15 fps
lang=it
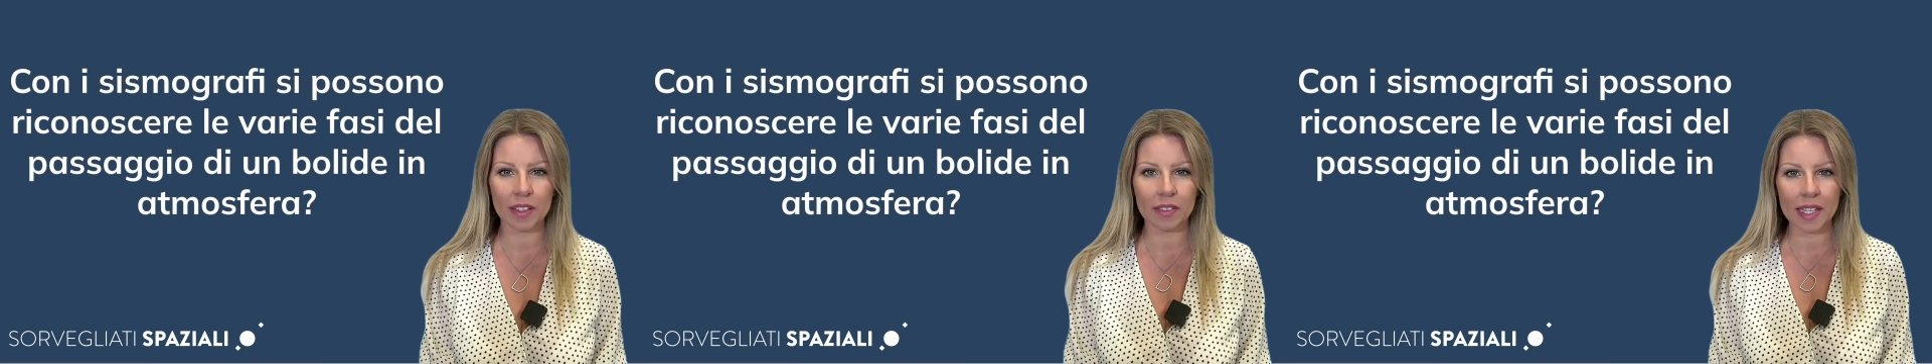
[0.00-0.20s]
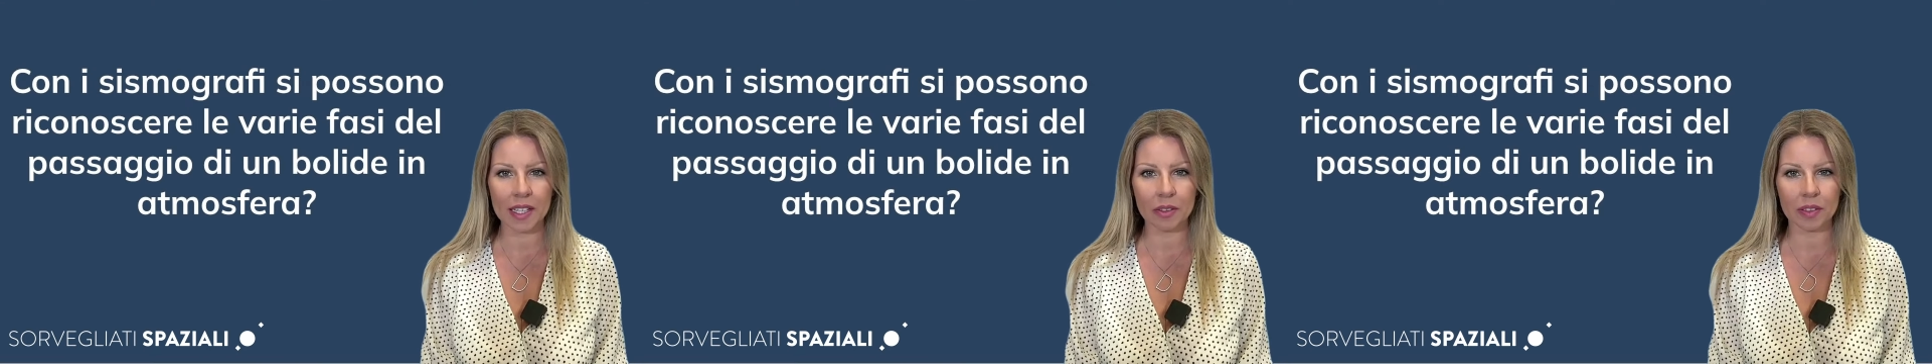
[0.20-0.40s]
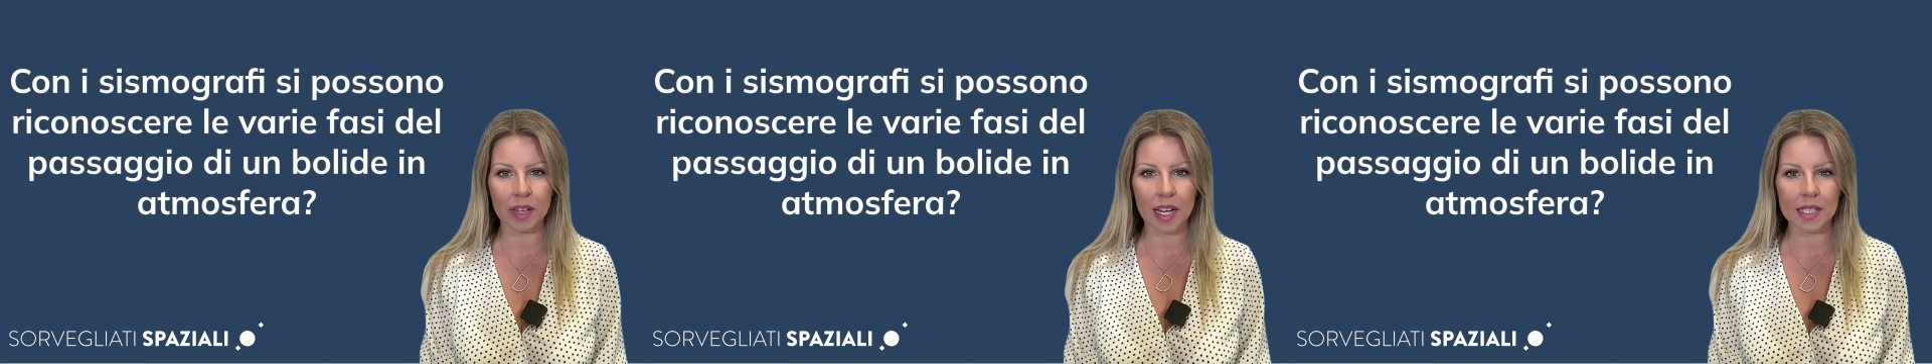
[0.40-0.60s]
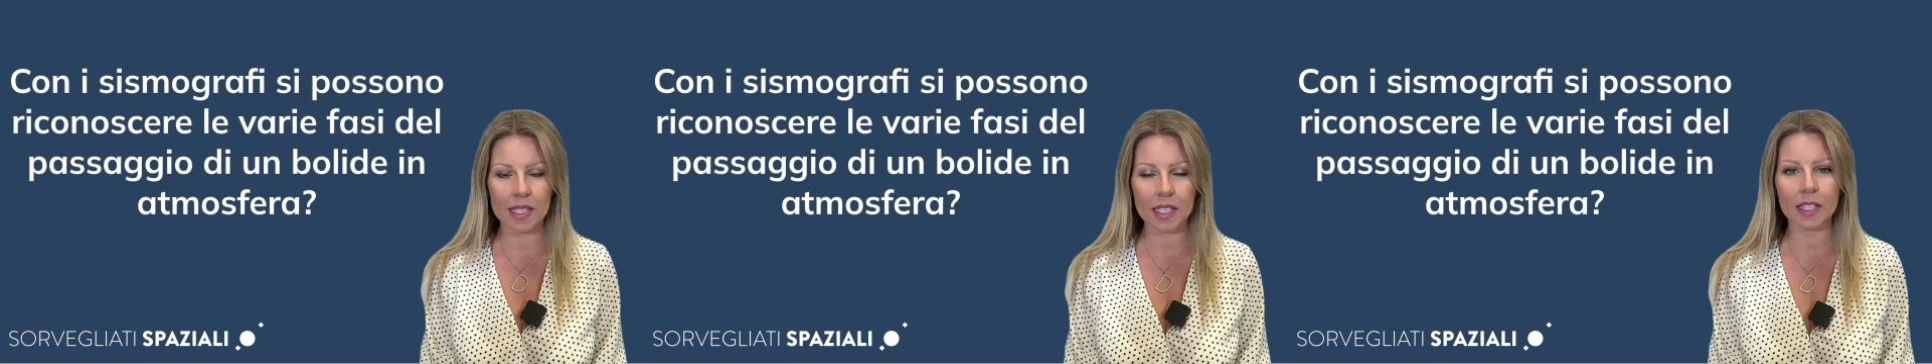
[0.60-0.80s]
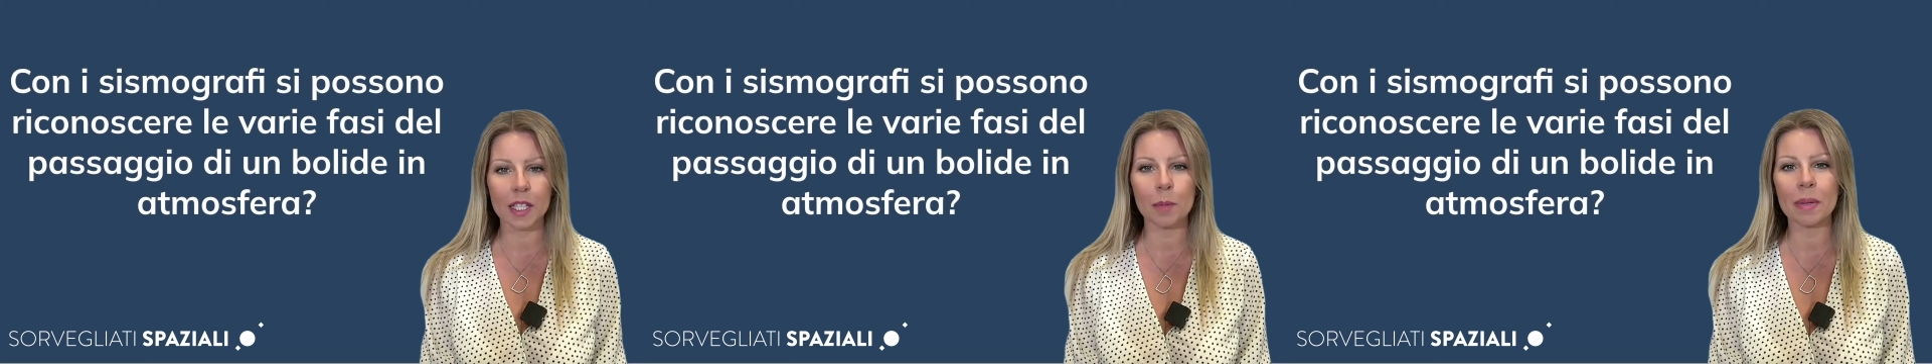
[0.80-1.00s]
le varie
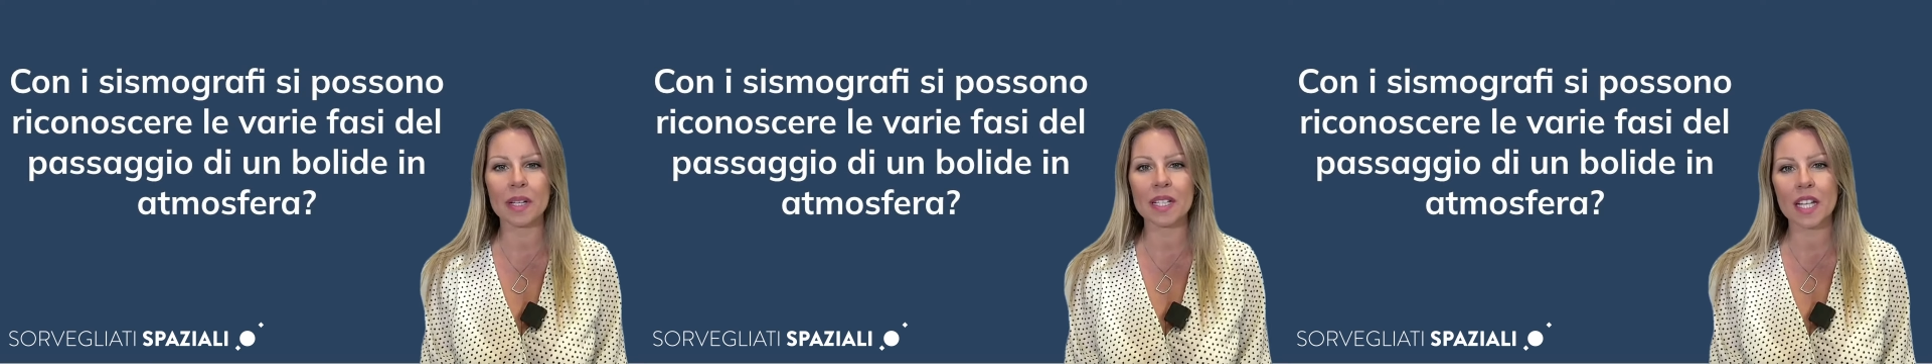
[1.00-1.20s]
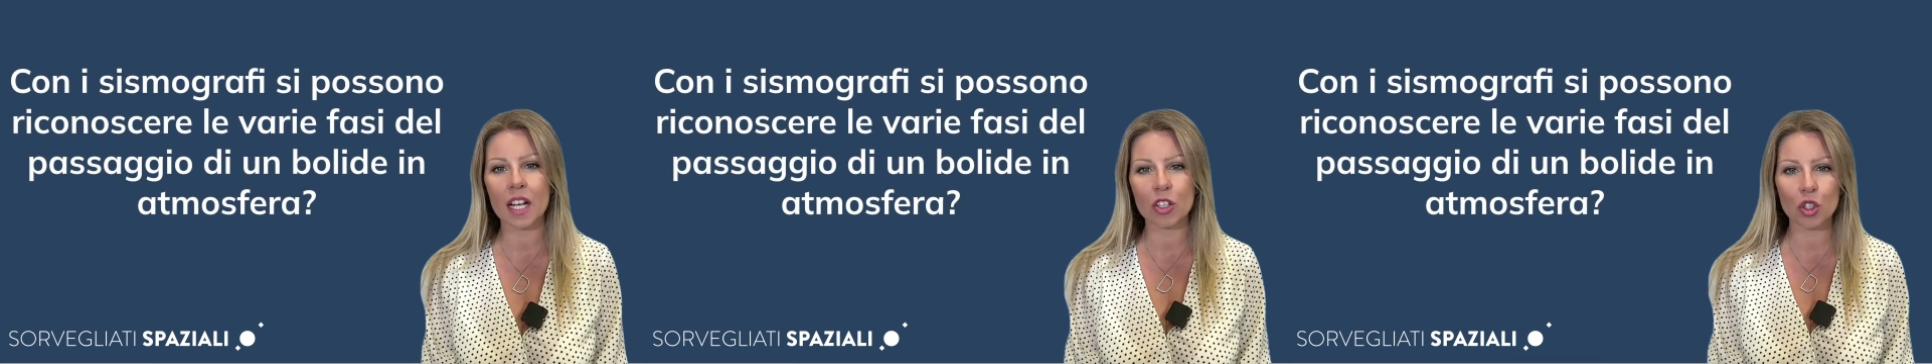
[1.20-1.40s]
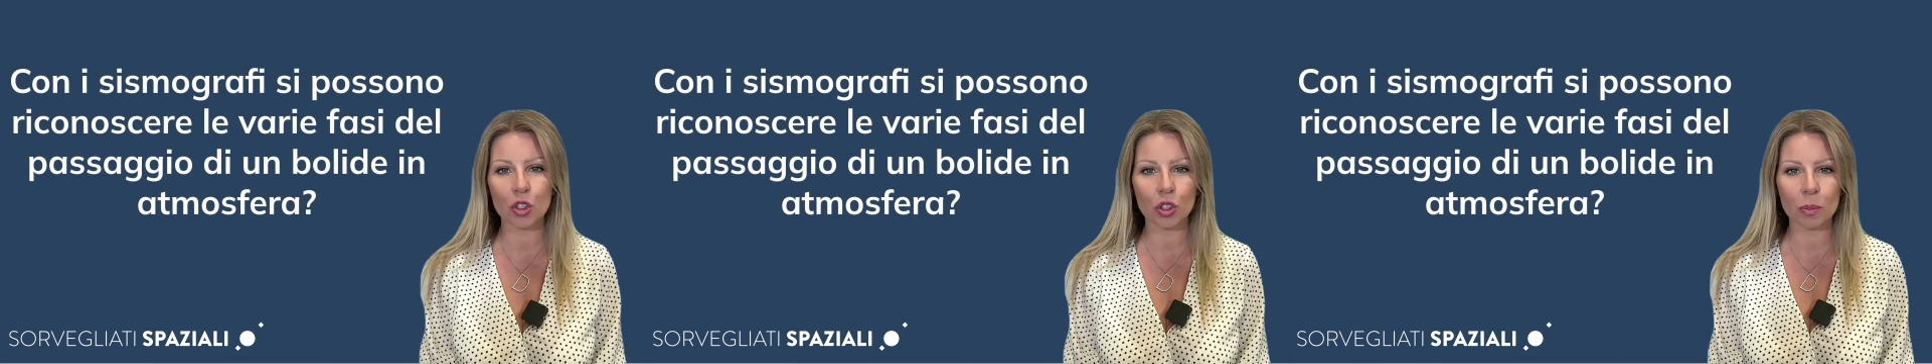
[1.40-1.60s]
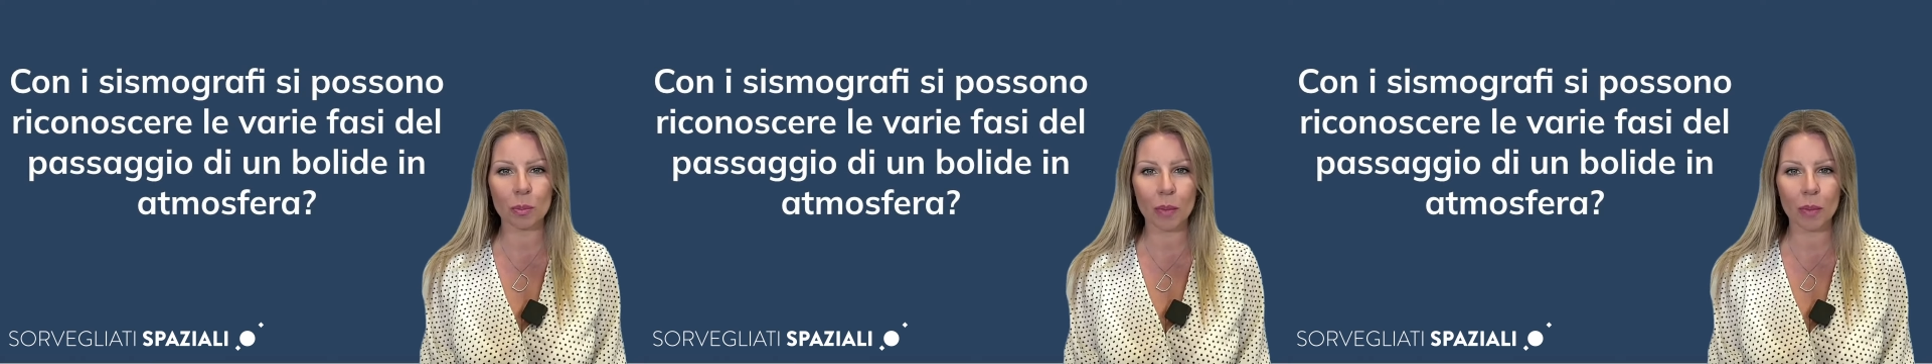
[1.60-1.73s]
fasi del passaggio di